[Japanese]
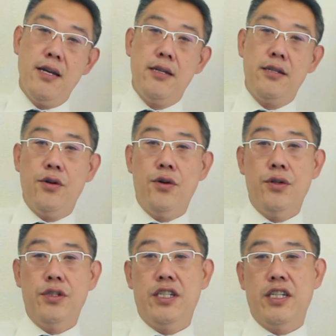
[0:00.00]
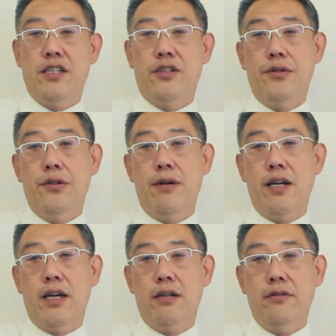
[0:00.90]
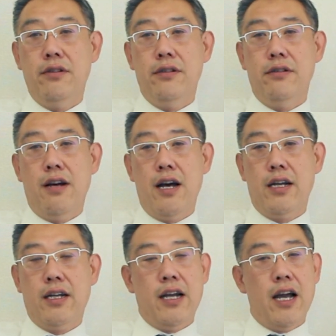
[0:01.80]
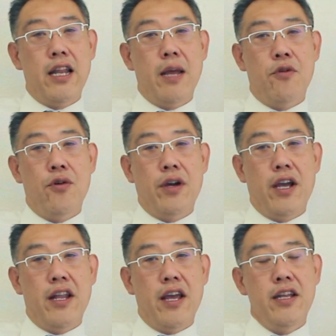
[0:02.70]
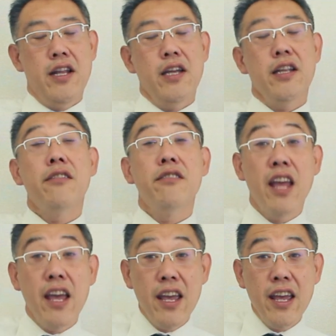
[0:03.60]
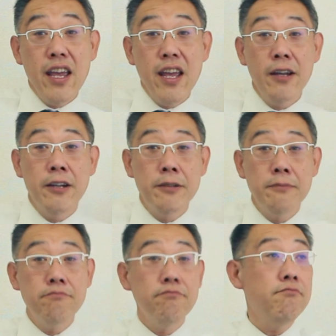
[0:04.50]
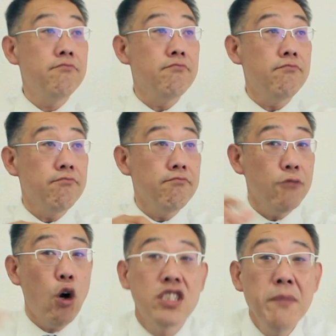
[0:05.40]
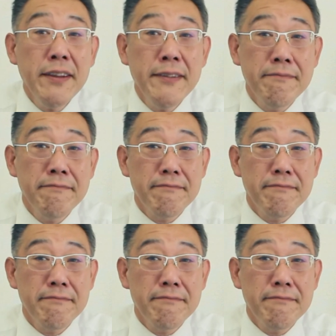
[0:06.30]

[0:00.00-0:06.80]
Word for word: 正直に商売やるっていうのは金儲けできないですね。うん、おしまい。